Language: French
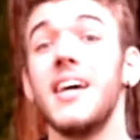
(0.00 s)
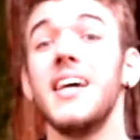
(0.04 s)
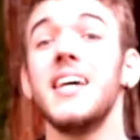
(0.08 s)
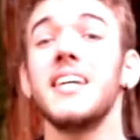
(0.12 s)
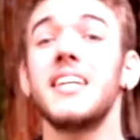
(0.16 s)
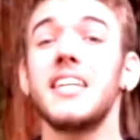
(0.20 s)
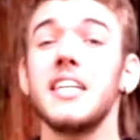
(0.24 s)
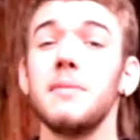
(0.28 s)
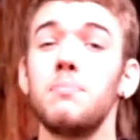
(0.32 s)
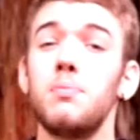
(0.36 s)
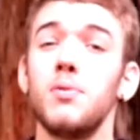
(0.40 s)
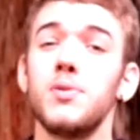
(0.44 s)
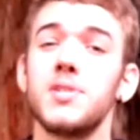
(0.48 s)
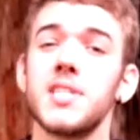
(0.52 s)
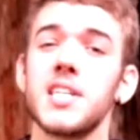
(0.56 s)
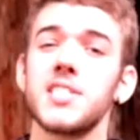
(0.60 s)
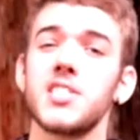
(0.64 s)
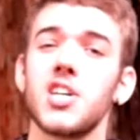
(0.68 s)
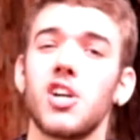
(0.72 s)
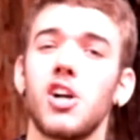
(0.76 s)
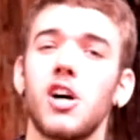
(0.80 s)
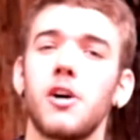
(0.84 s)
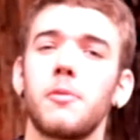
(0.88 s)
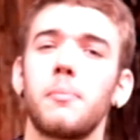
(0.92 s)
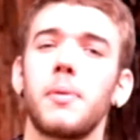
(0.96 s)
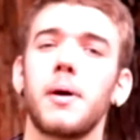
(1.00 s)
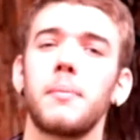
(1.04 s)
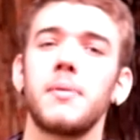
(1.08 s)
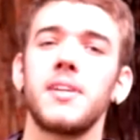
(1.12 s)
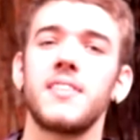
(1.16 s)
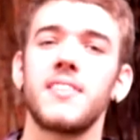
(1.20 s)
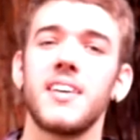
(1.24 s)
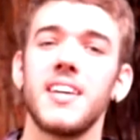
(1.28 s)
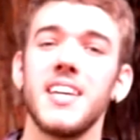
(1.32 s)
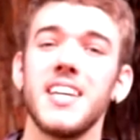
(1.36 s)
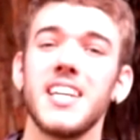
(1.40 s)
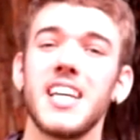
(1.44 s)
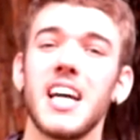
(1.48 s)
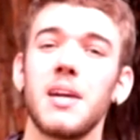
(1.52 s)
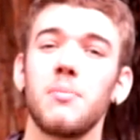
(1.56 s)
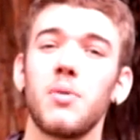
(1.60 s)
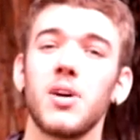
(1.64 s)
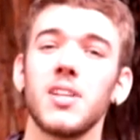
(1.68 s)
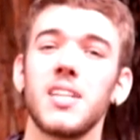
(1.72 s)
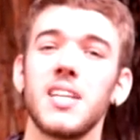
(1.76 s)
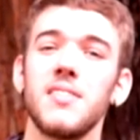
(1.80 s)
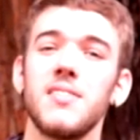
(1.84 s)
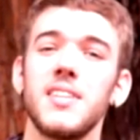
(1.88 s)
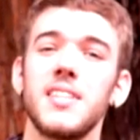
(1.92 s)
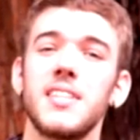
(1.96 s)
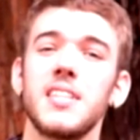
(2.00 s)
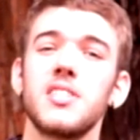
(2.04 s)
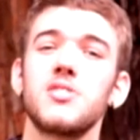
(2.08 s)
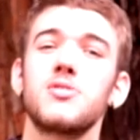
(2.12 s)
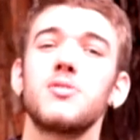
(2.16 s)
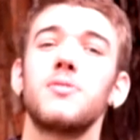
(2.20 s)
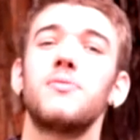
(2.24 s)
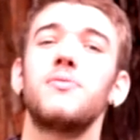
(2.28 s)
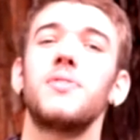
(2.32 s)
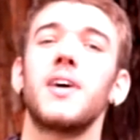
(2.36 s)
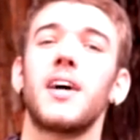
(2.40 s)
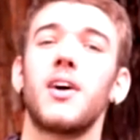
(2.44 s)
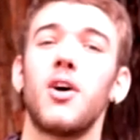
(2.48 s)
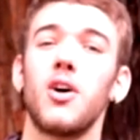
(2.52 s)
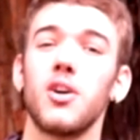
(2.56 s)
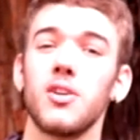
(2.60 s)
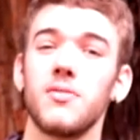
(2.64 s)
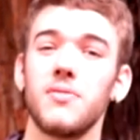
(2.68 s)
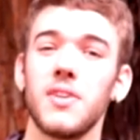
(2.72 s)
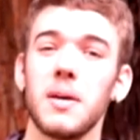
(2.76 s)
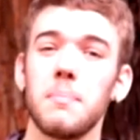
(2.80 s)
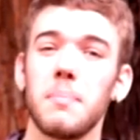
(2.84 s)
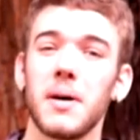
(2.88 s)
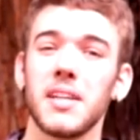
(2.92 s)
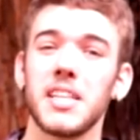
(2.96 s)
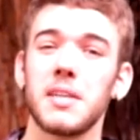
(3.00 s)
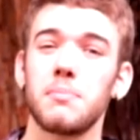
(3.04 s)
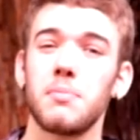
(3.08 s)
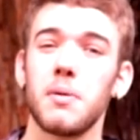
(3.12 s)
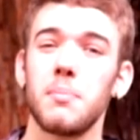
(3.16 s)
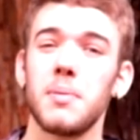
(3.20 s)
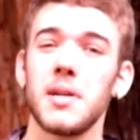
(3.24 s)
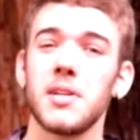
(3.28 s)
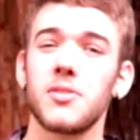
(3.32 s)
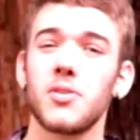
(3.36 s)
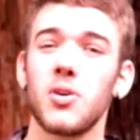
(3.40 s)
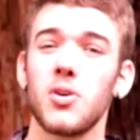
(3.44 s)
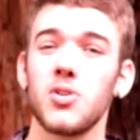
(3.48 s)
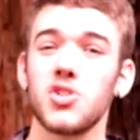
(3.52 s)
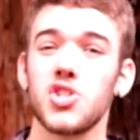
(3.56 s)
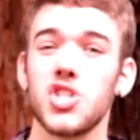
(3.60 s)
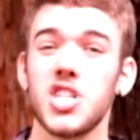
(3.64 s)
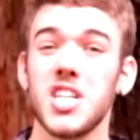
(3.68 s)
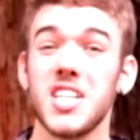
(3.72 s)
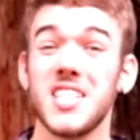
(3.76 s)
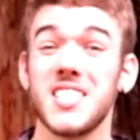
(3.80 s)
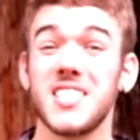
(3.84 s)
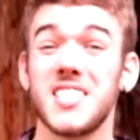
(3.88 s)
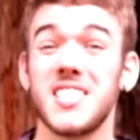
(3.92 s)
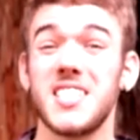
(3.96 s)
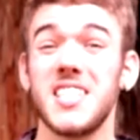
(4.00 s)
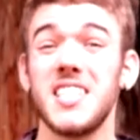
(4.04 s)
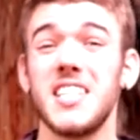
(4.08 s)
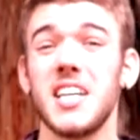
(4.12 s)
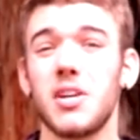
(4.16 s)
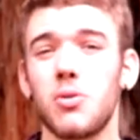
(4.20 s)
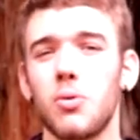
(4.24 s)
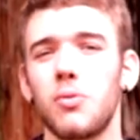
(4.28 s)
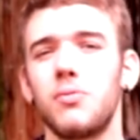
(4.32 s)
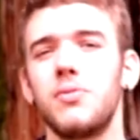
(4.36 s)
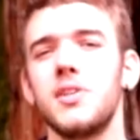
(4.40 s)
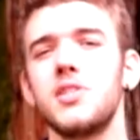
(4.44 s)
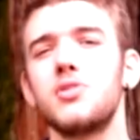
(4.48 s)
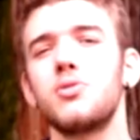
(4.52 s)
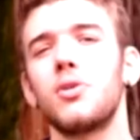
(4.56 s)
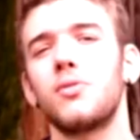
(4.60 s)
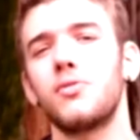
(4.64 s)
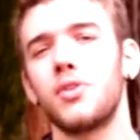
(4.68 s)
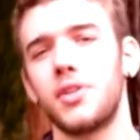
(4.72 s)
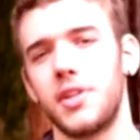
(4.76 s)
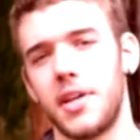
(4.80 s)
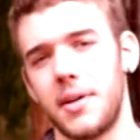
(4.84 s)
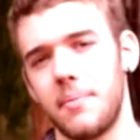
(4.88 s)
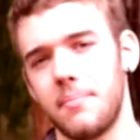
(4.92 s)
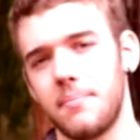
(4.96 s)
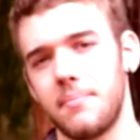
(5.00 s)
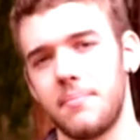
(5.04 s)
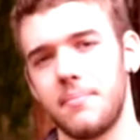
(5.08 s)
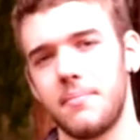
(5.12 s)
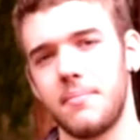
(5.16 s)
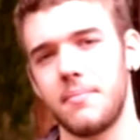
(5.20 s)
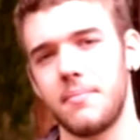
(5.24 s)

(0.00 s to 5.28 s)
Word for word: Et qui plus est, ça leur permettait également d'éviter de se faire enlever par des peuples étrangers si des conflits survenaient.